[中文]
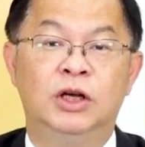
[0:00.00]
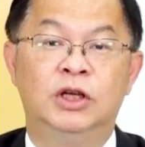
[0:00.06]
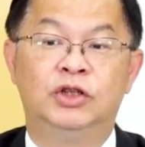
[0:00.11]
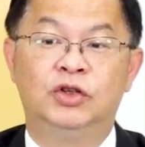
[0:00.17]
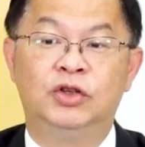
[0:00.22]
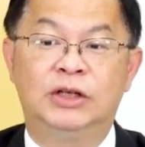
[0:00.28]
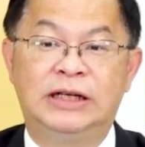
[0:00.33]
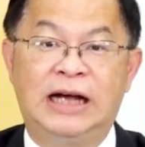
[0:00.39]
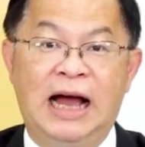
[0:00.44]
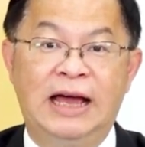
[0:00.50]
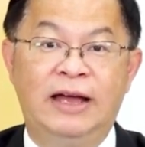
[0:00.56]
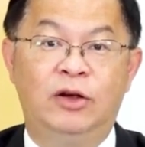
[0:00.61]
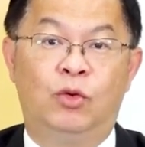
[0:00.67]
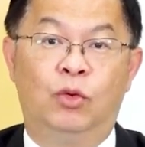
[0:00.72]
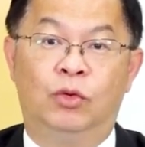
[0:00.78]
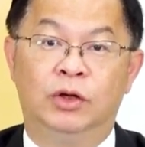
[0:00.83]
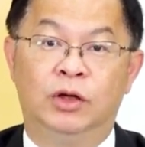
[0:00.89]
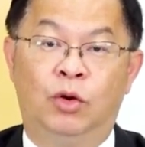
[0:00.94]
就是该
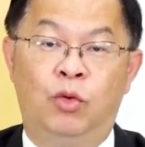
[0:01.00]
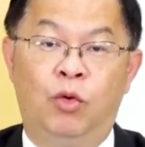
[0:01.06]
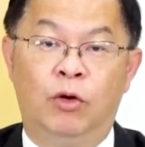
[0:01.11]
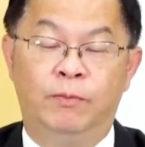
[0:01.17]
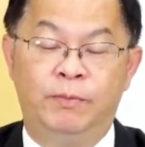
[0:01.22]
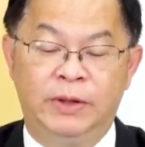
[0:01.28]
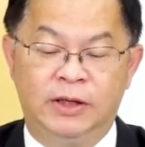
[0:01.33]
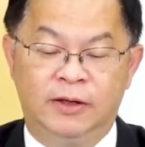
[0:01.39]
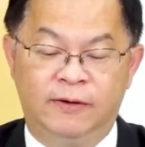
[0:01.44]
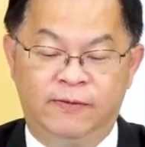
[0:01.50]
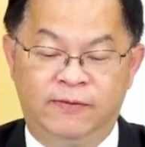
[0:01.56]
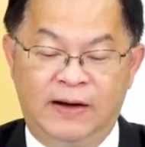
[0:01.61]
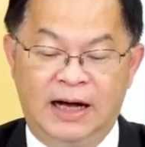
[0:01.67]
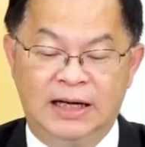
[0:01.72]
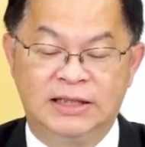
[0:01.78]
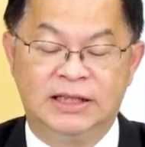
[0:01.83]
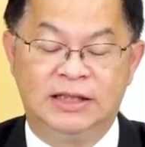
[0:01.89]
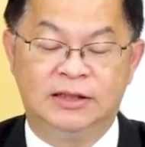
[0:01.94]
国的货币的
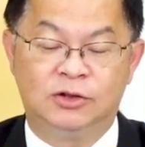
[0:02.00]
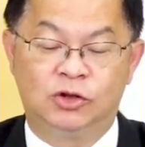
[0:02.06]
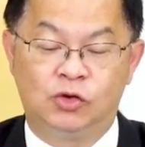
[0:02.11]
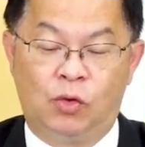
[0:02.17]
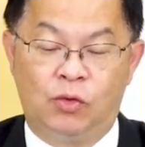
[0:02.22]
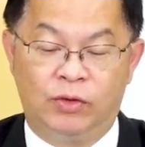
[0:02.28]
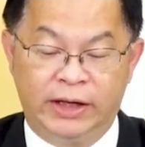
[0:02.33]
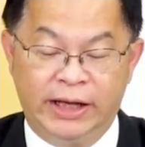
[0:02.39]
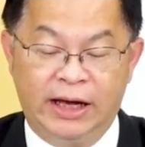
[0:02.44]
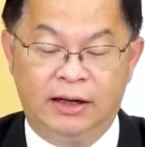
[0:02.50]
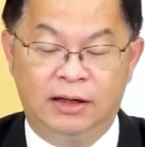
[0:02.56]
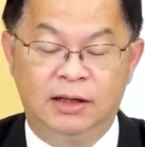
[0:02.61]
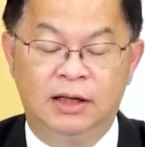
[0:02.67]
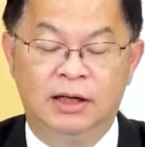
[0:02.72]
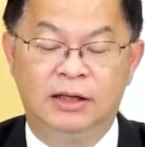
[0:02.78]
发行总量，